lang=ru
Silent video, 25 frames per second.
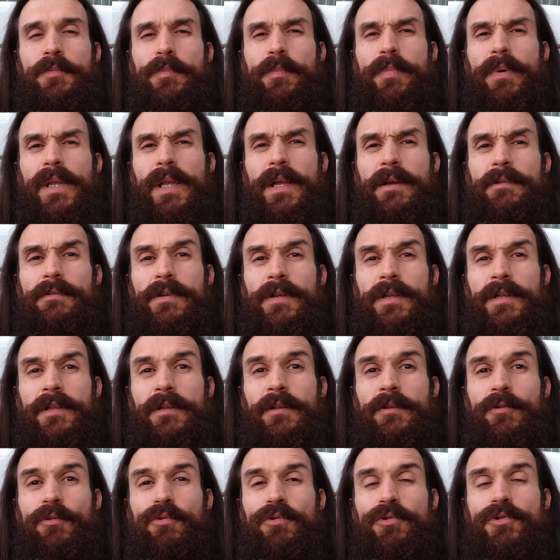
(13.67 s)
половина
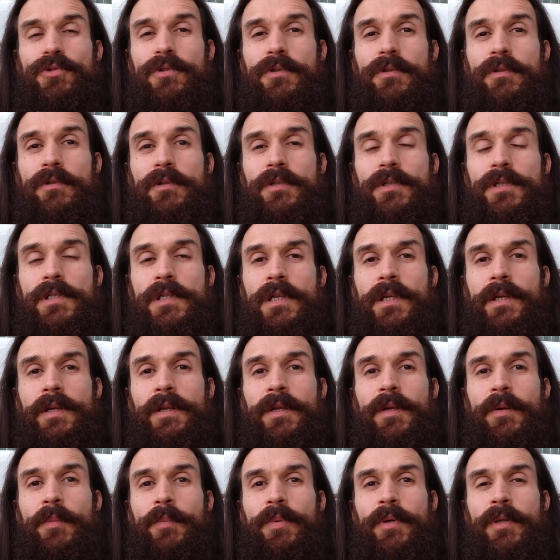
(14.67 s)
точно
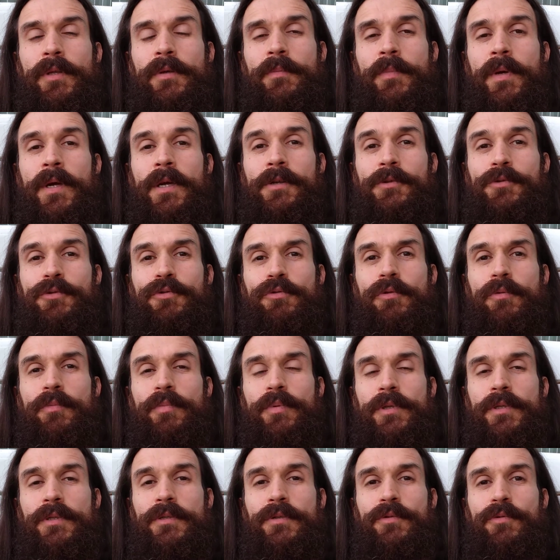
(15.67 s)
населения понимает, что
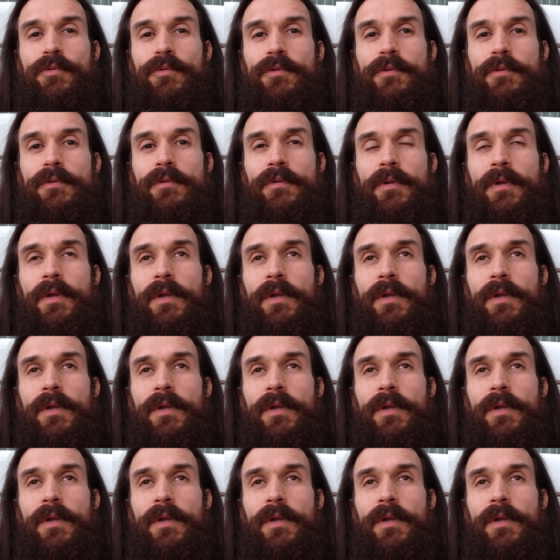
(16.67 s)
происходит,